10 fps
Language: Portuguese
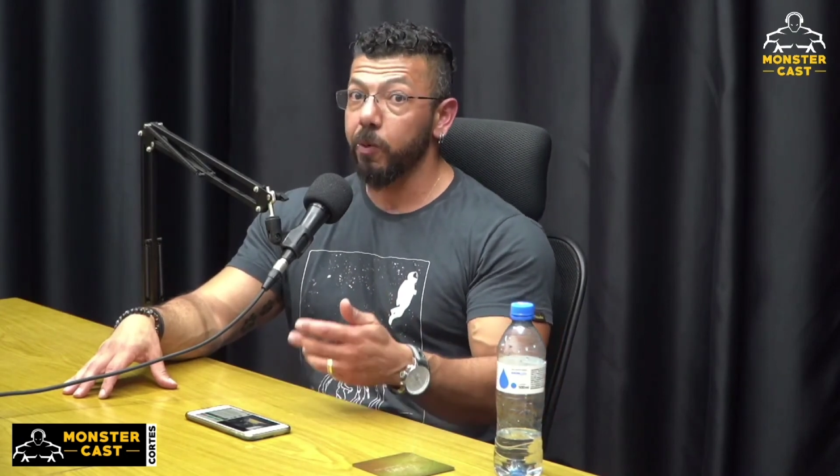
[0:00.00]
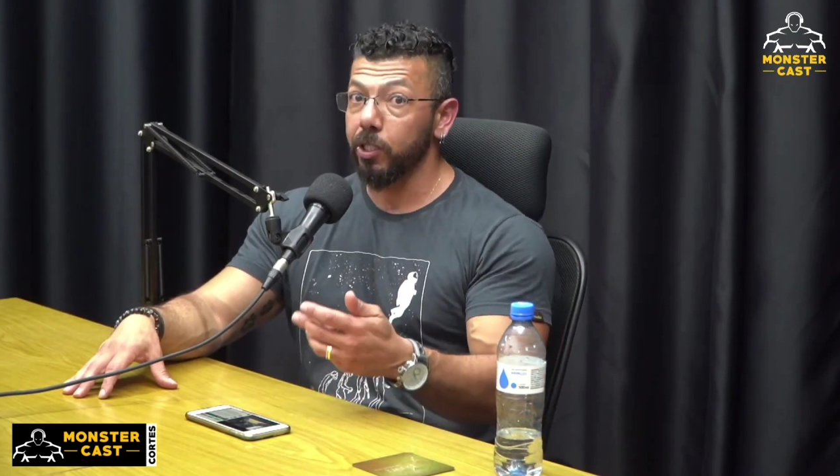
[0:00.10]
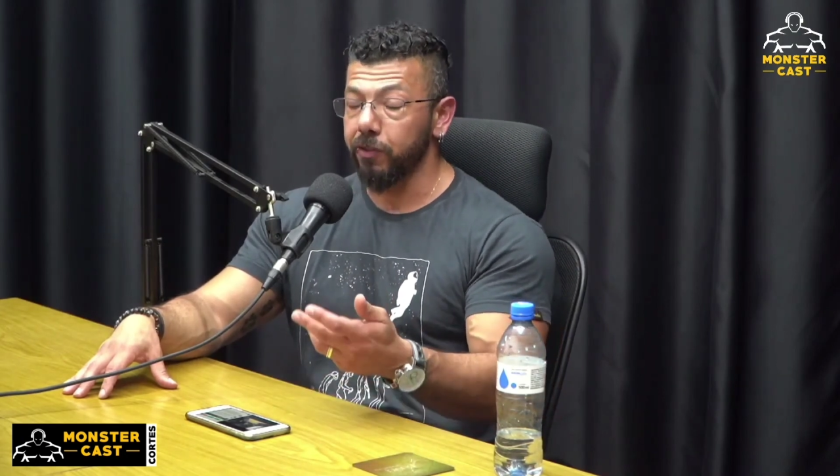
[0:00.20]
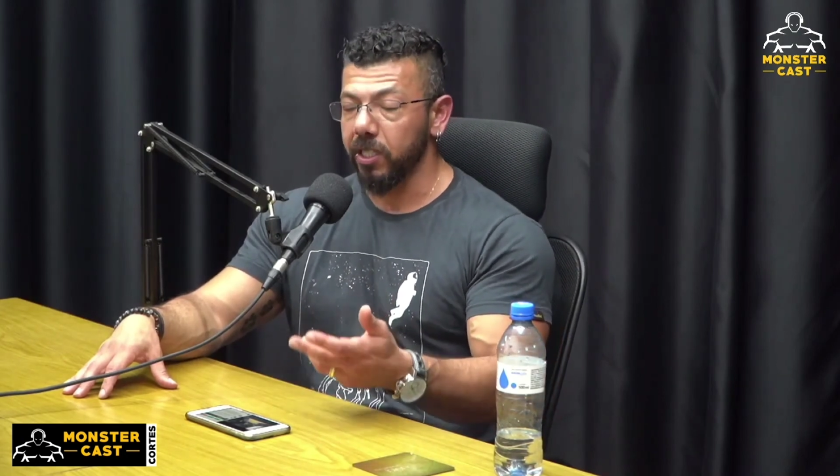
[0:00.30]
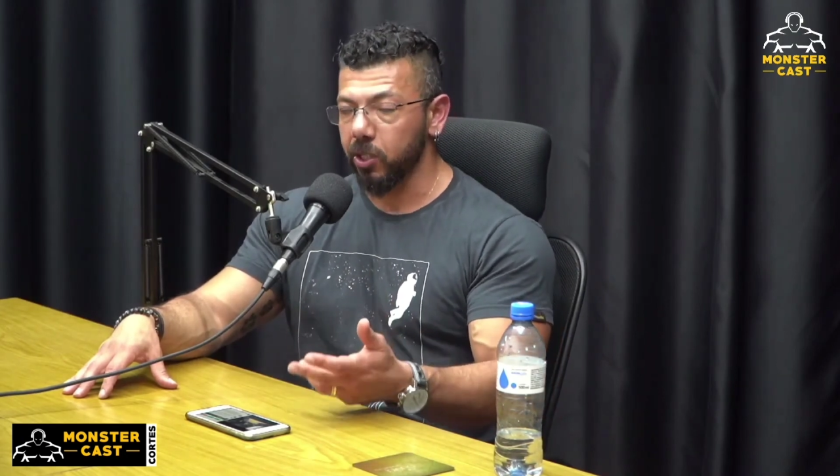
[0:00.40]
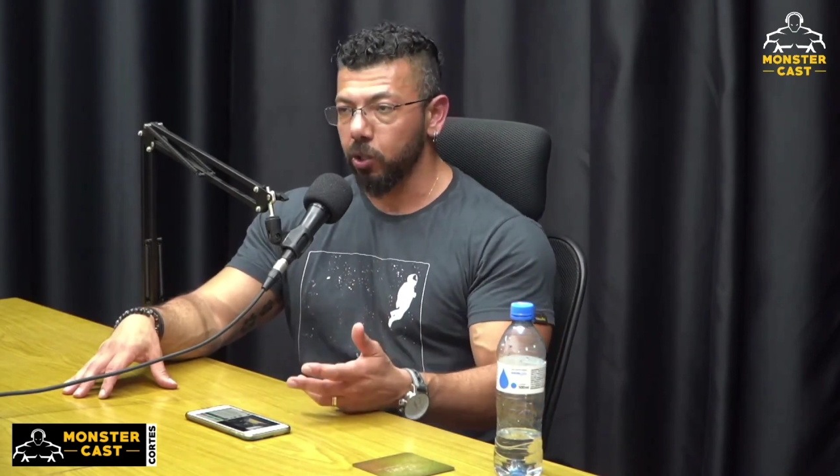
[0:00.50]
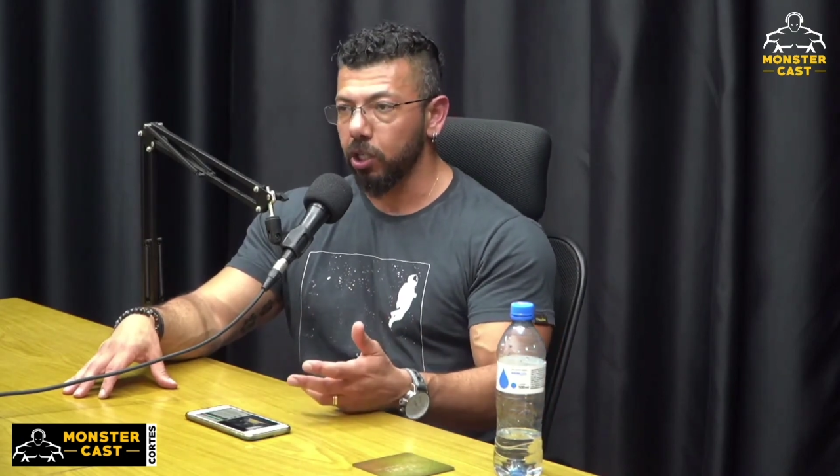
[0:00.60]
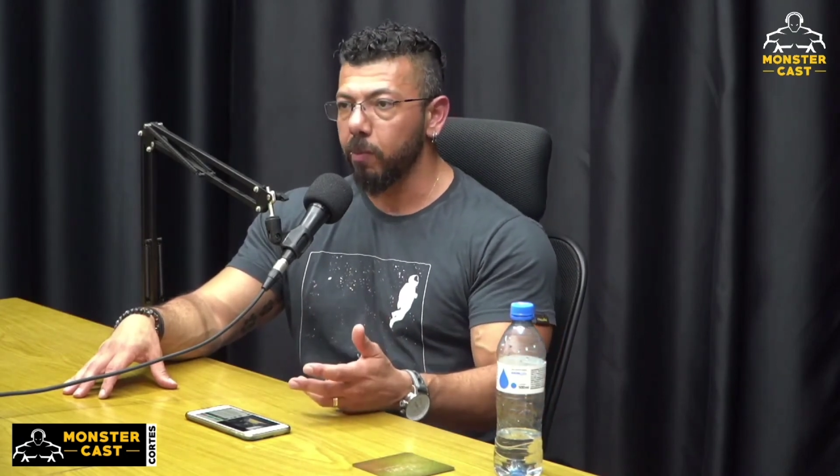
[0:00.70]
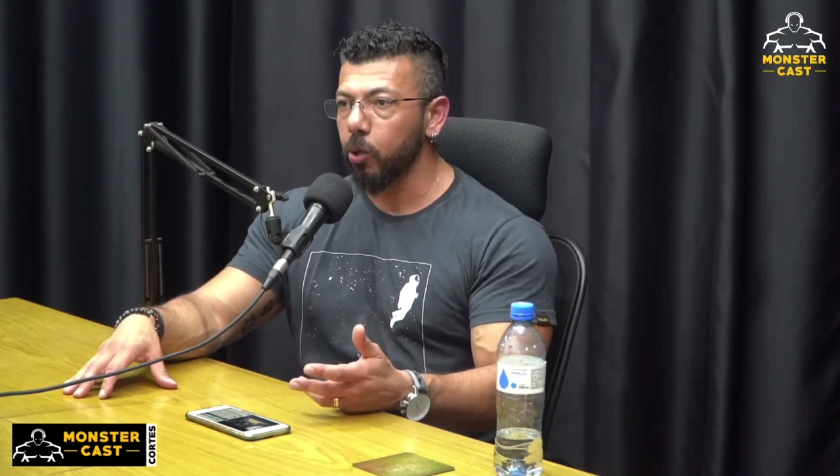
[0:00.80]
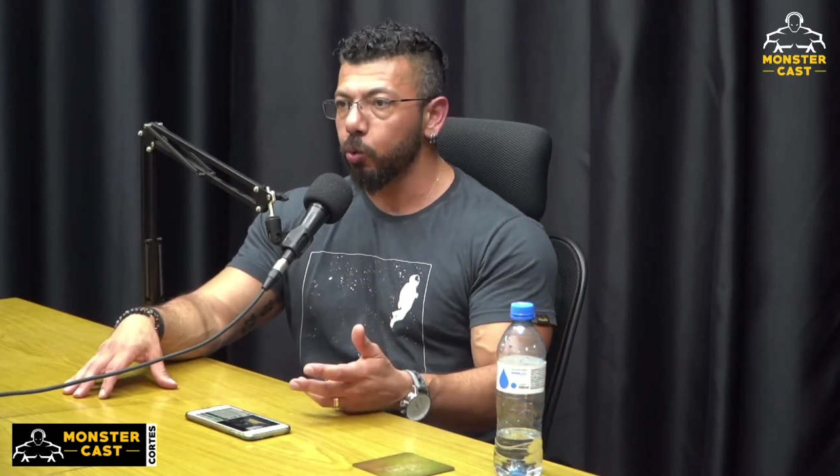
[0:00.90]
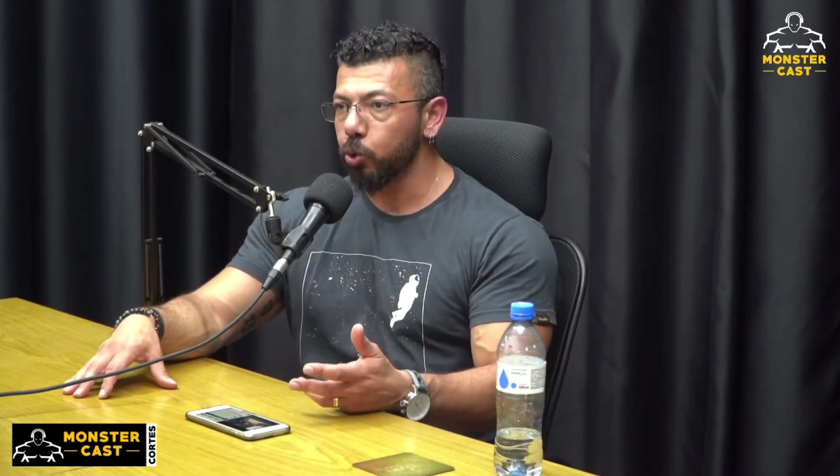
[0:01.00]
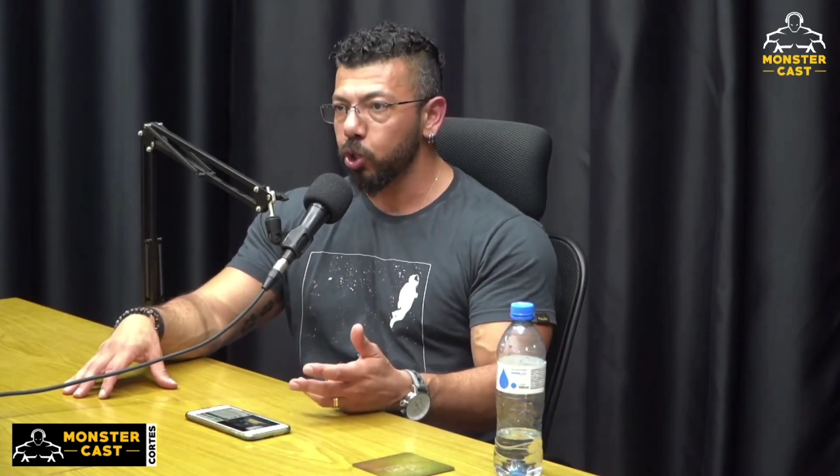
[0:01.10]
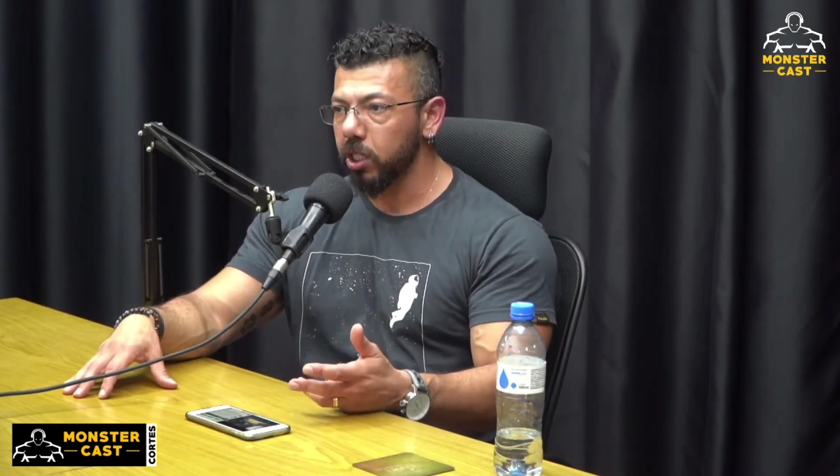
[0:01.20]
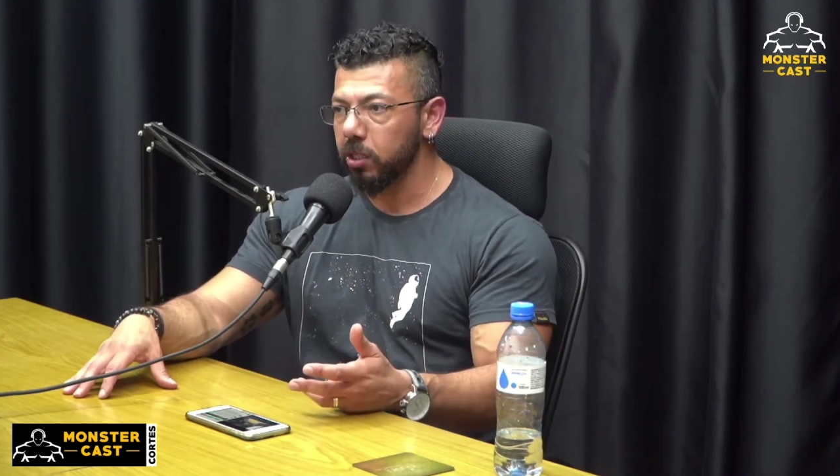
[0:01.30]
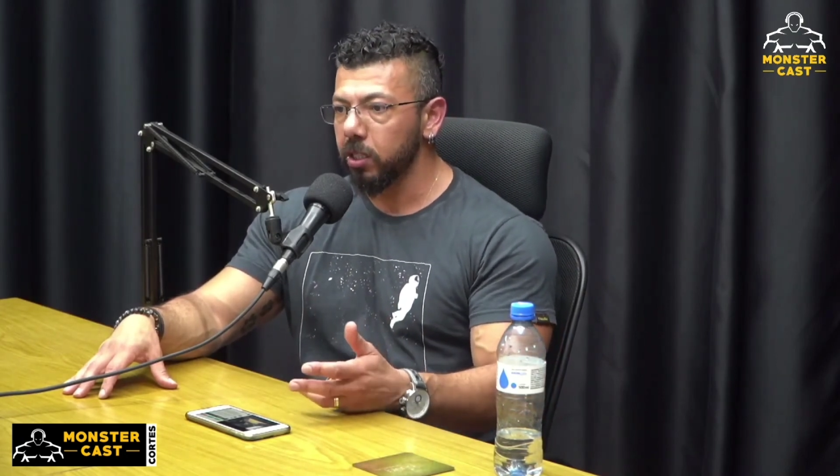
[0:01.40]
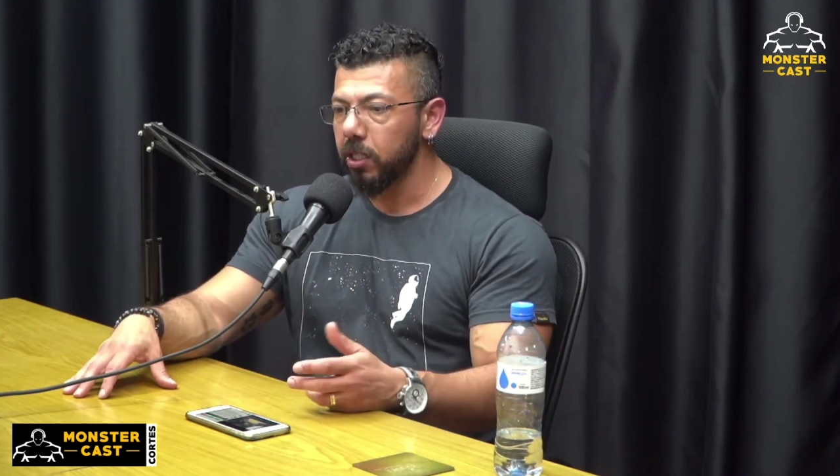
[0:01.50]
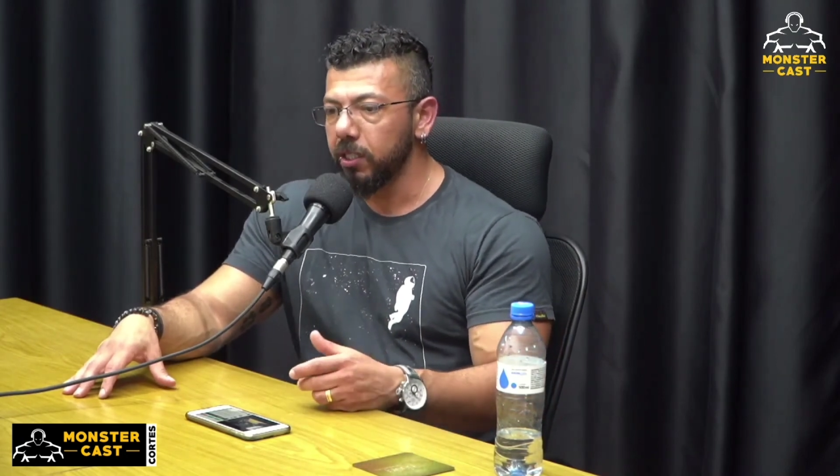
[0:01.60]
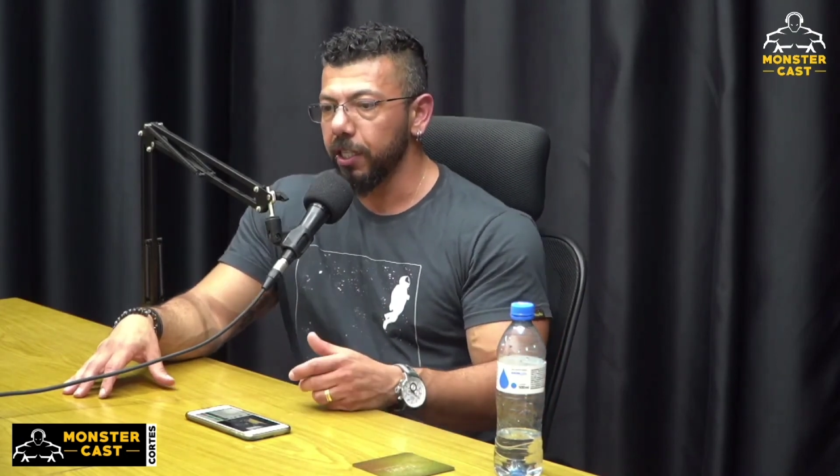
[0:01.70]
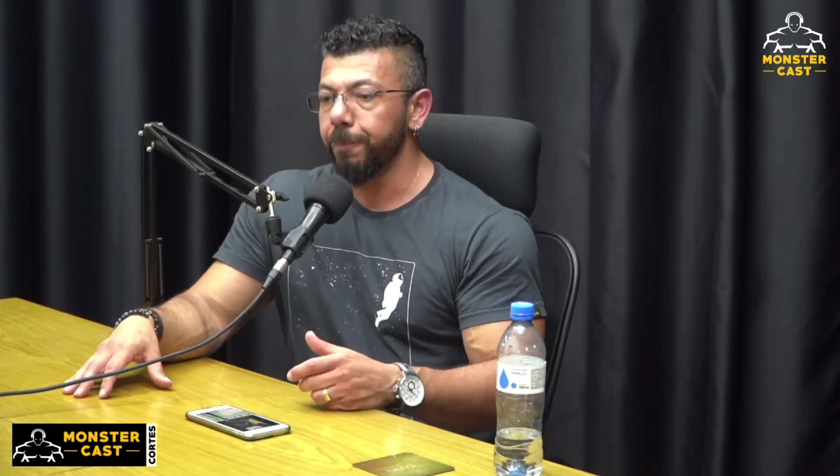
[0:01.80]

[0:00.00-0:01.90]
pode vir a se tornar uma úlcera, né?